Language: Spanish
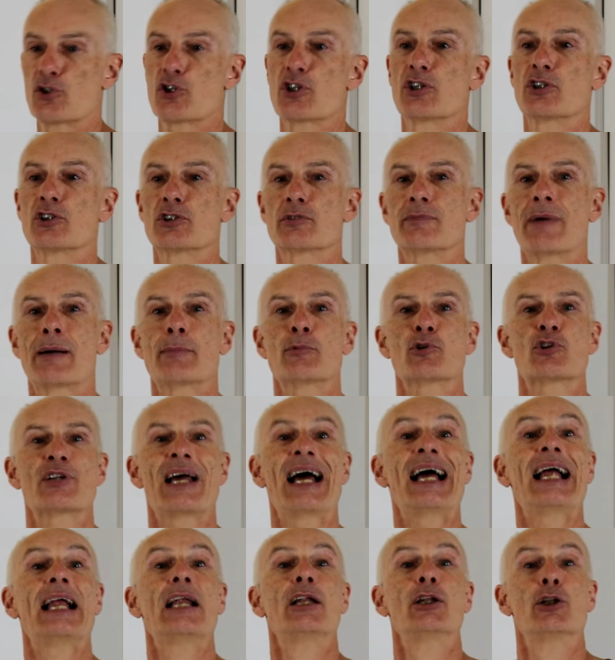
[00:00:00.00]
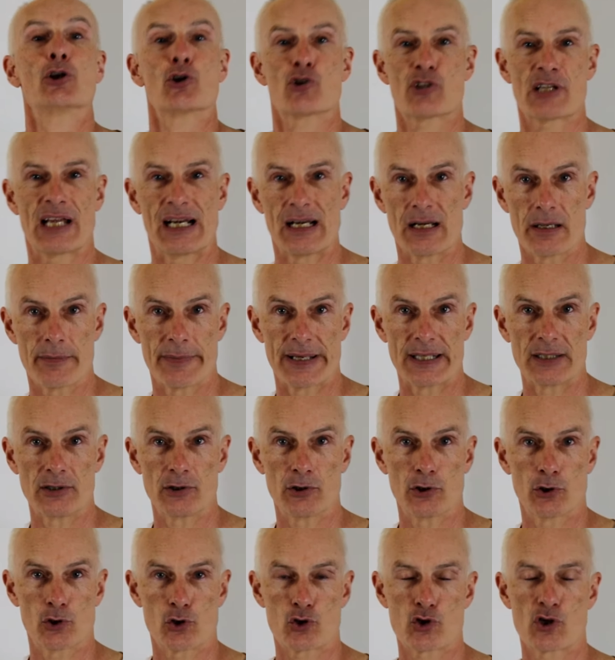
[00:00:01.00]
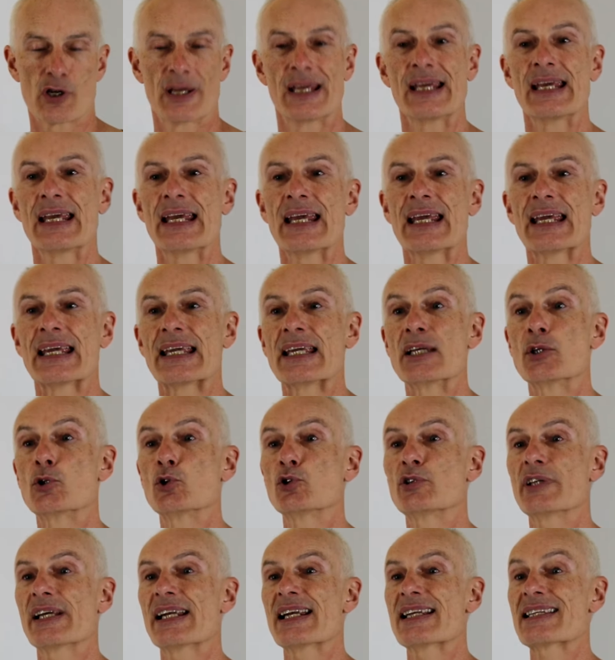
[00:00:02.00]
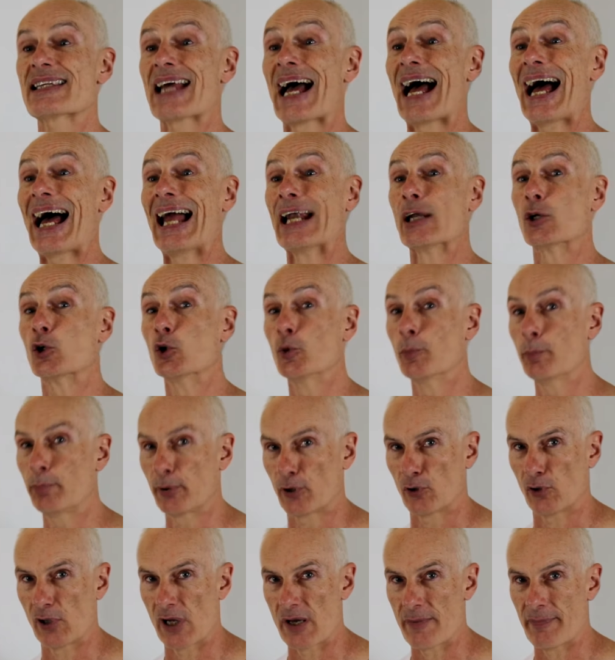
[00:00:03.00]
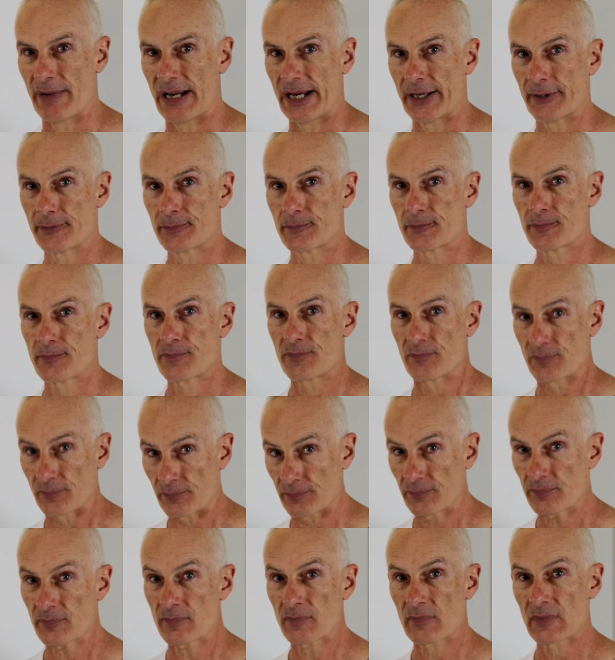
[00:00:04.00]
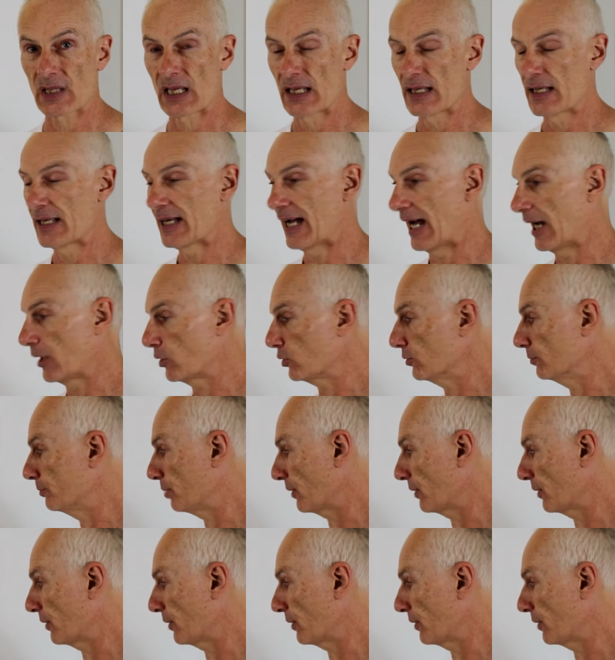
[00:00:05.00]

si nos vamos a los alimentos y tú tienes algún problema, algún